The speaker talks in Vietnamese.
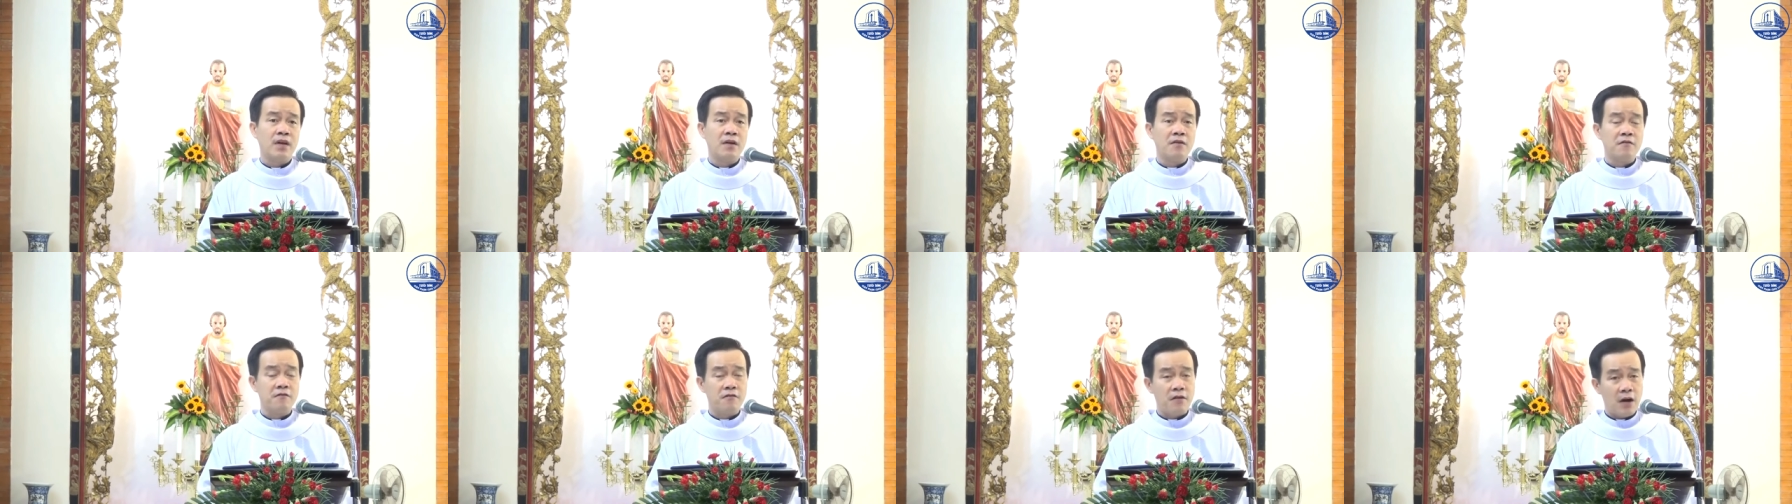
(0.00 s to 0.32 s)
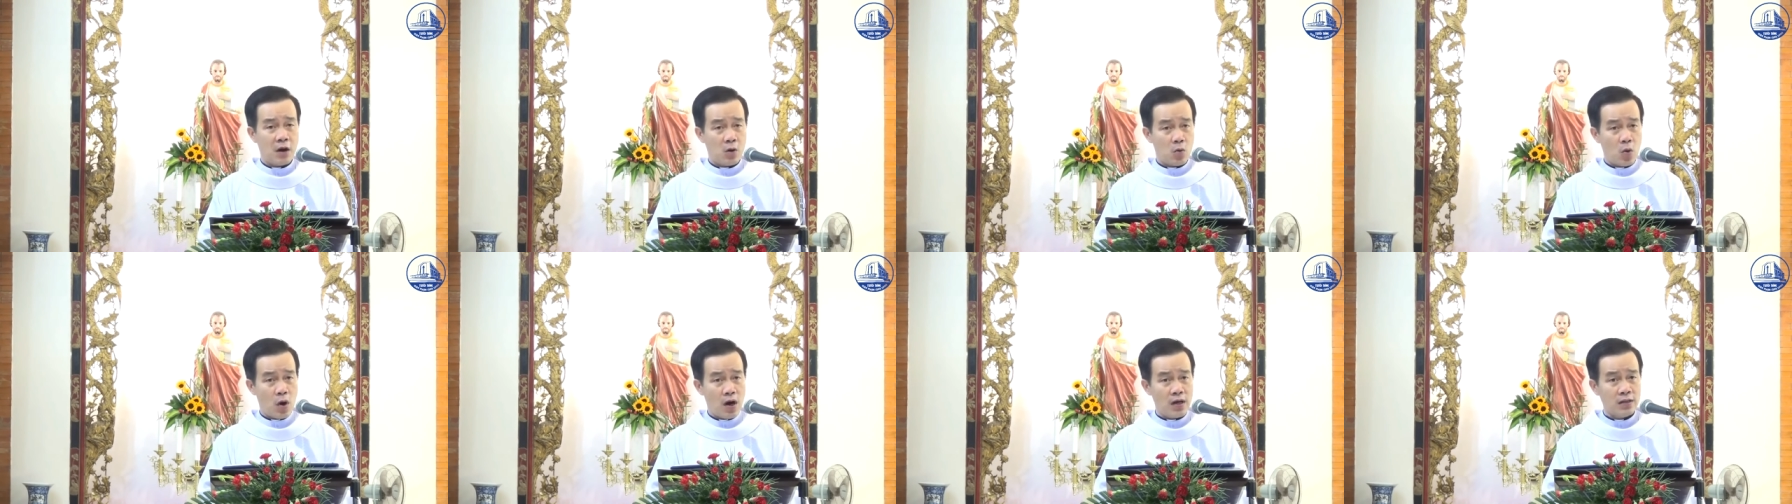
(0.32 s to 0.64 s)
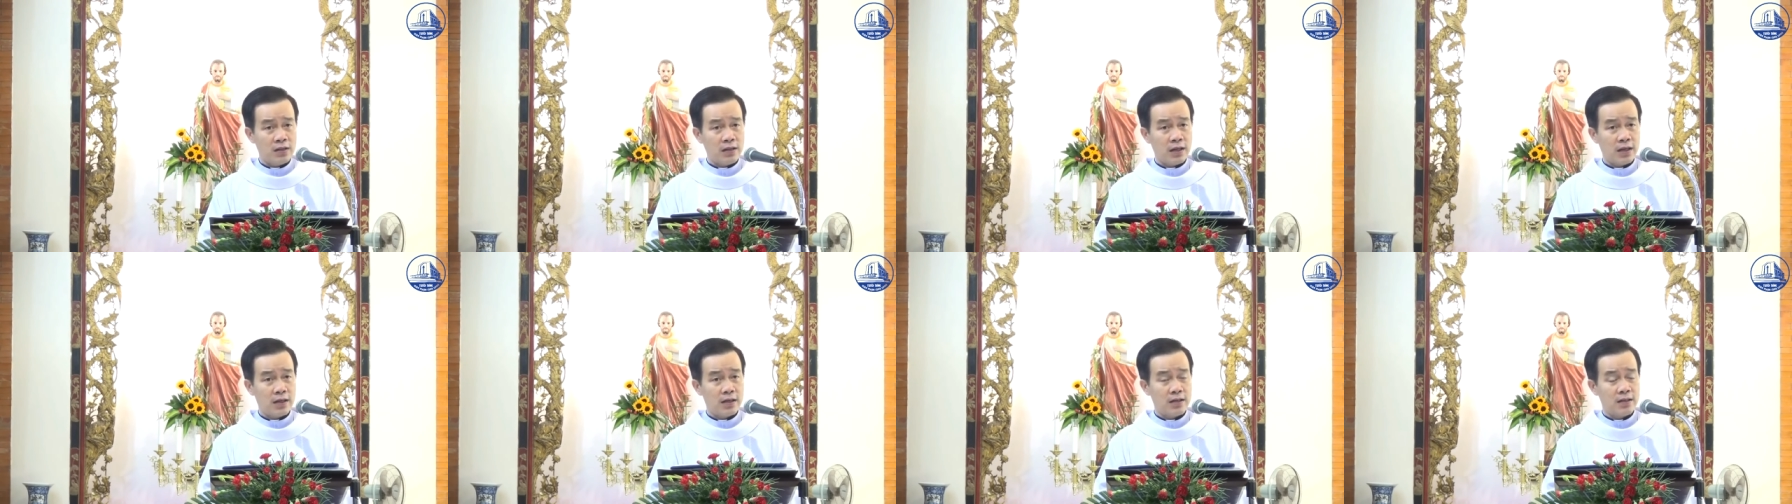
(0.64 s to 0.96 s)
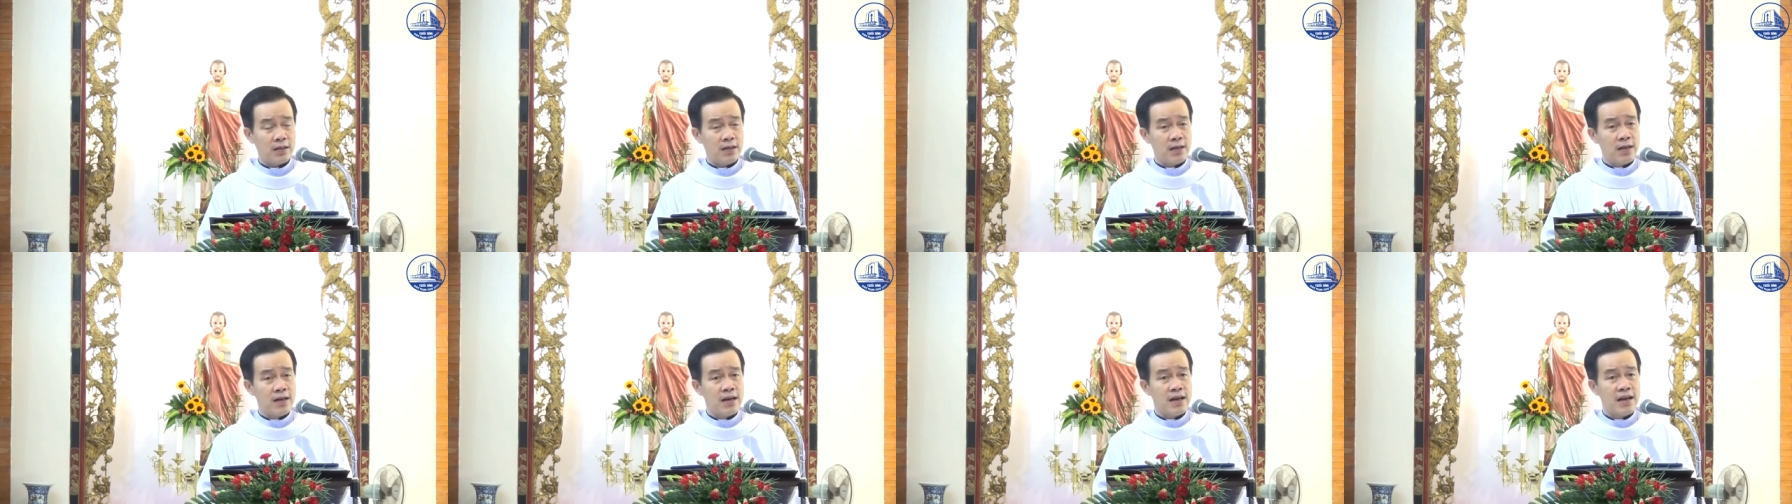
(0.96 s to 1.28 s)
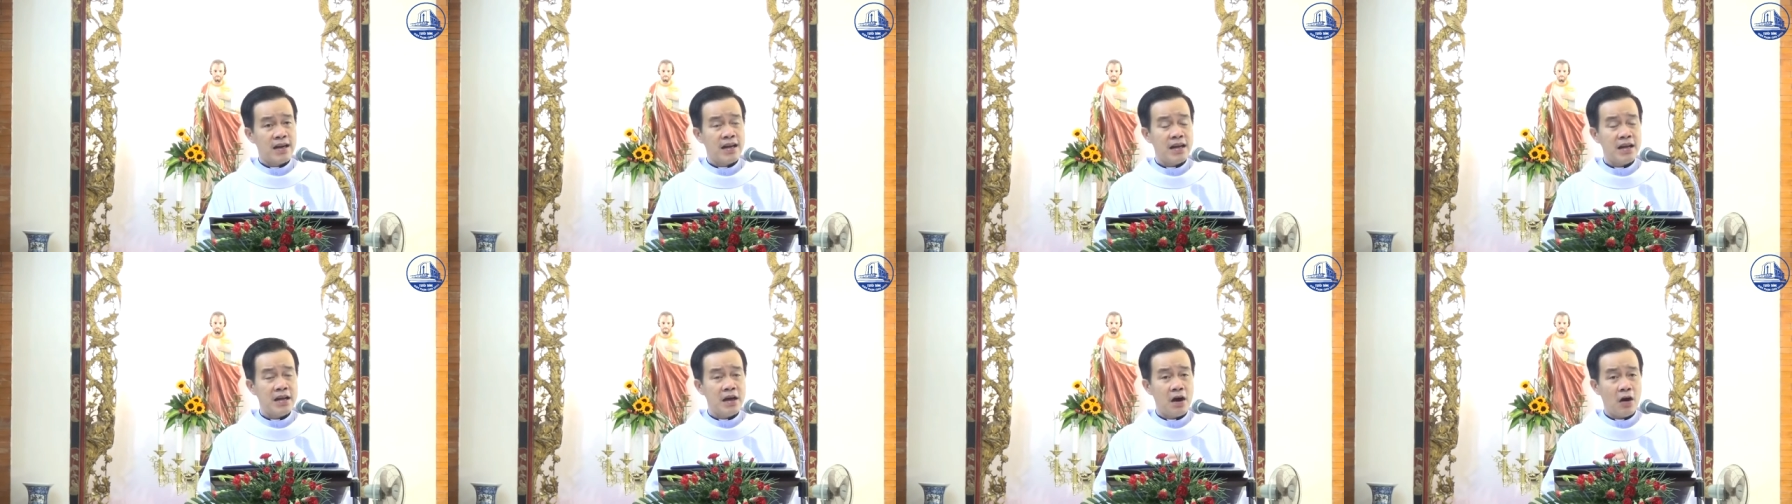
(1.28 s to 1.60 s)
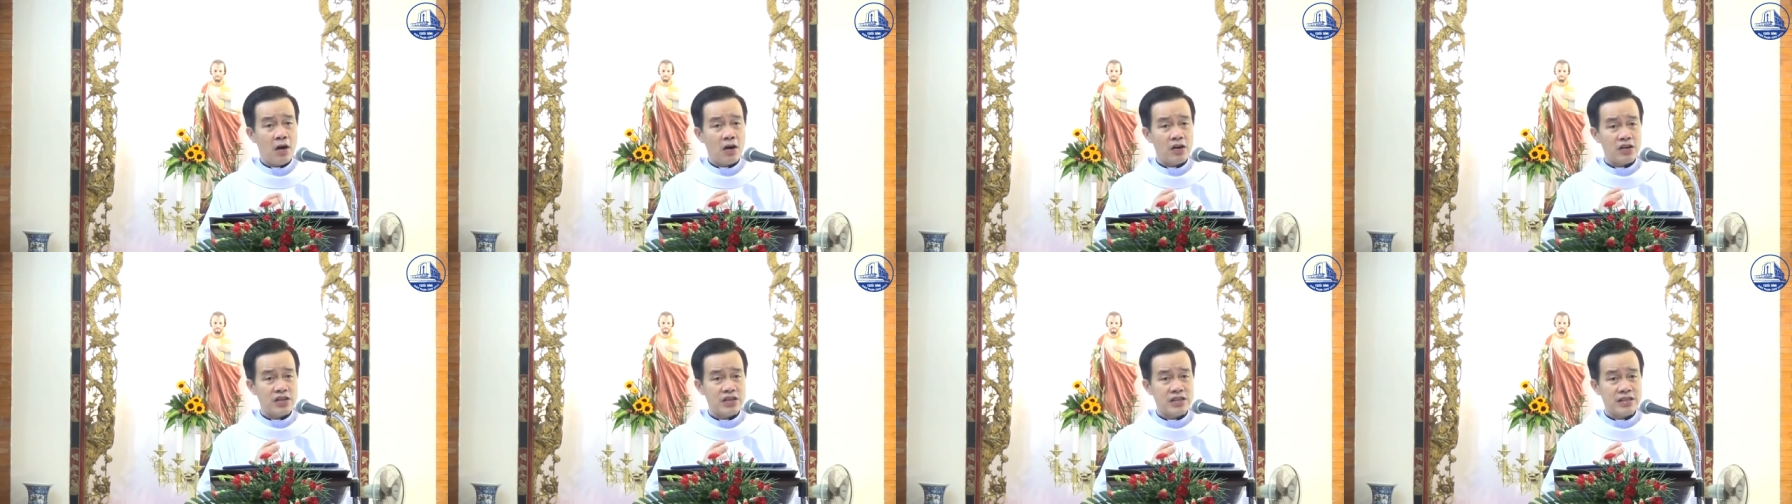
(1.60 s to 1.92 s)
và quả thật khi
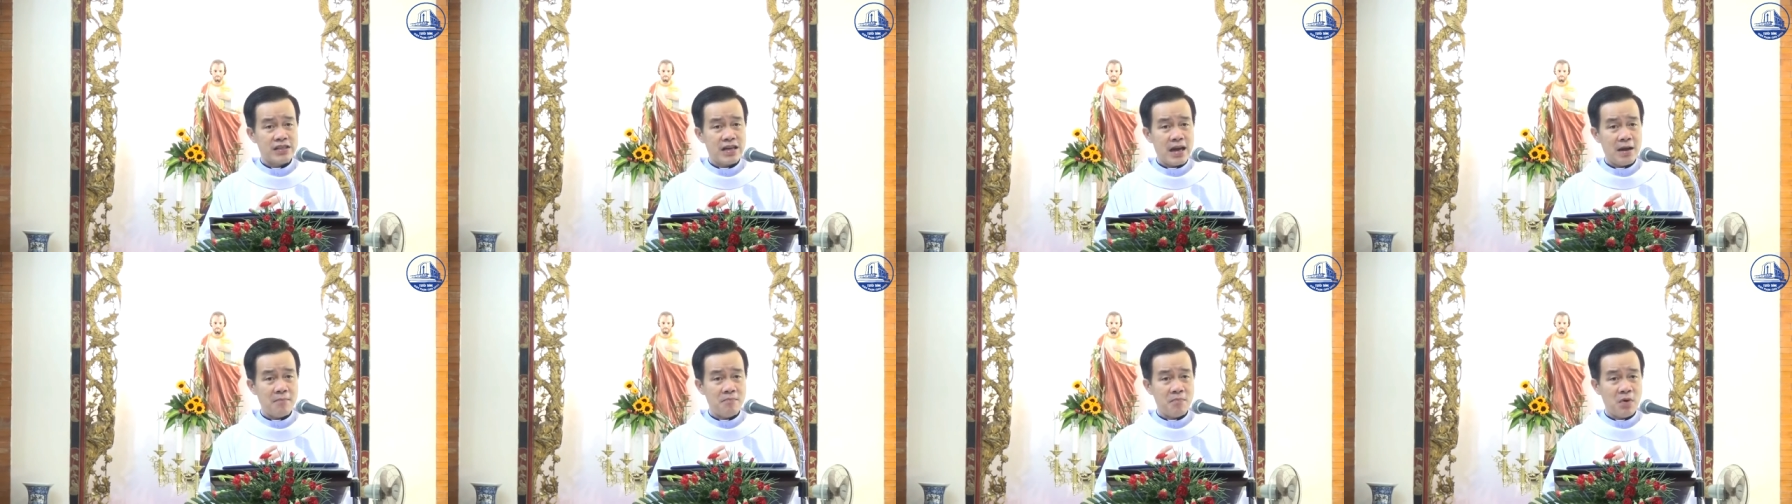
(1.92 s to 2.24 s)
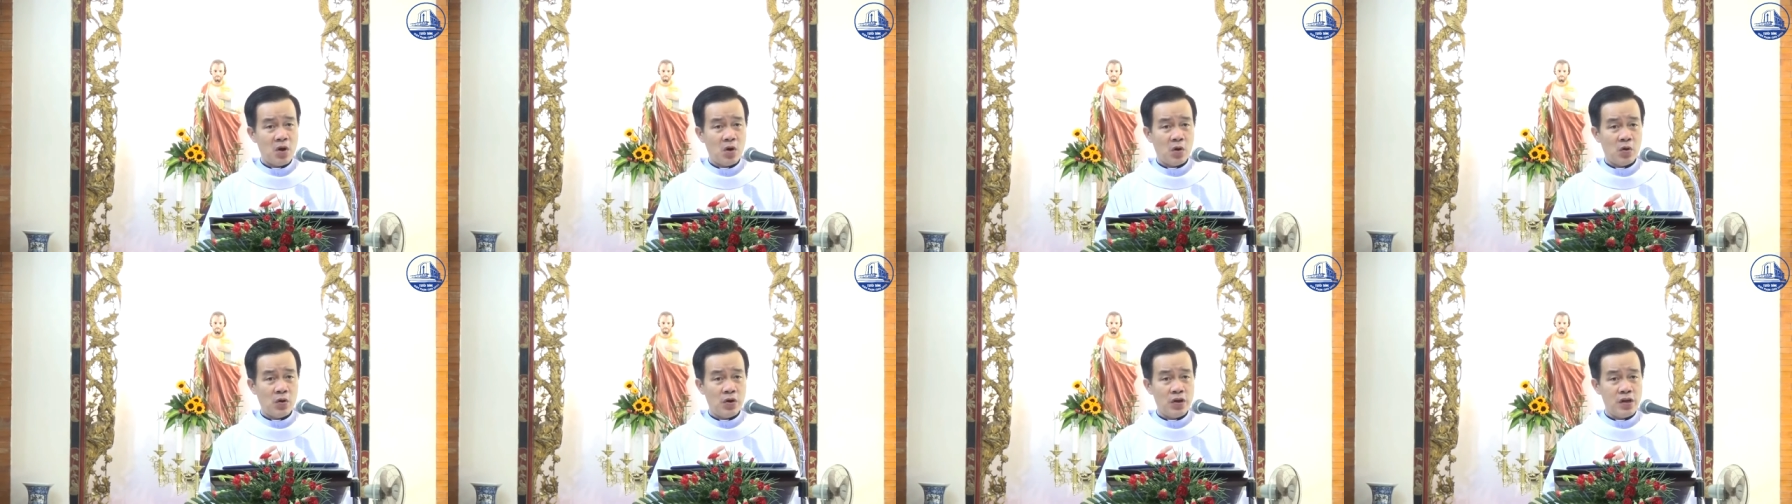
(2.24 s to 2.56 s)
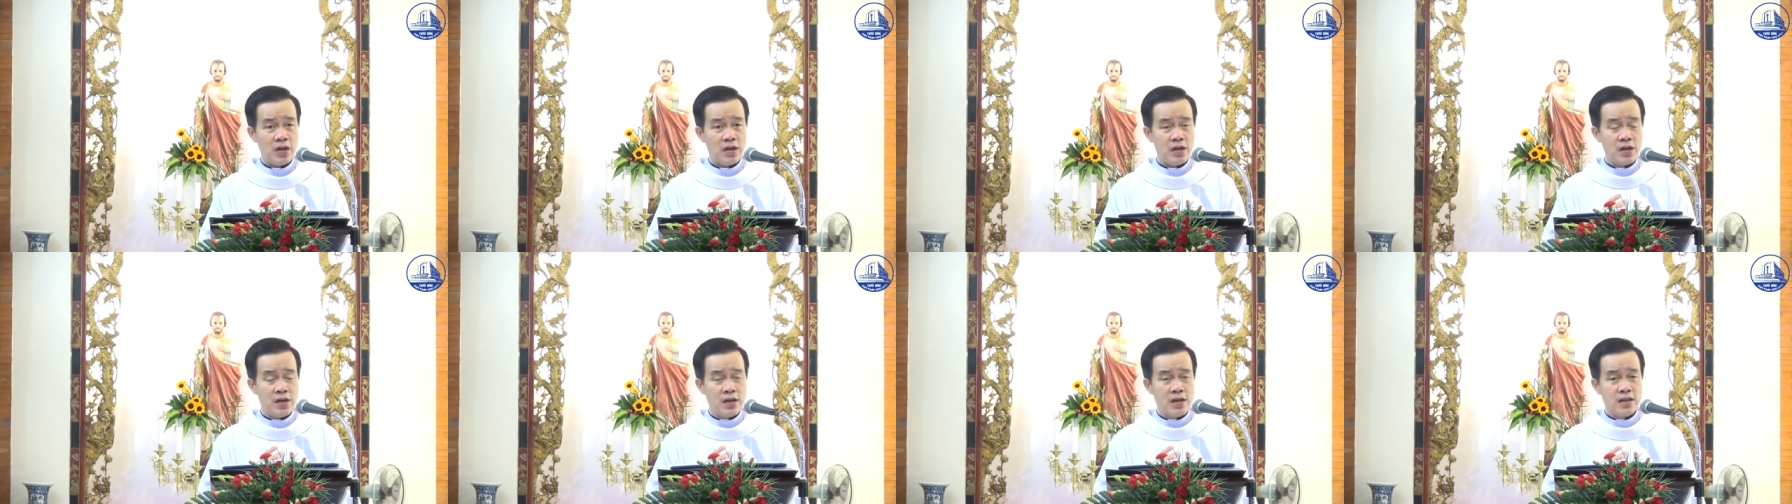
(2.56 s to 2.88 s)
họ sám hối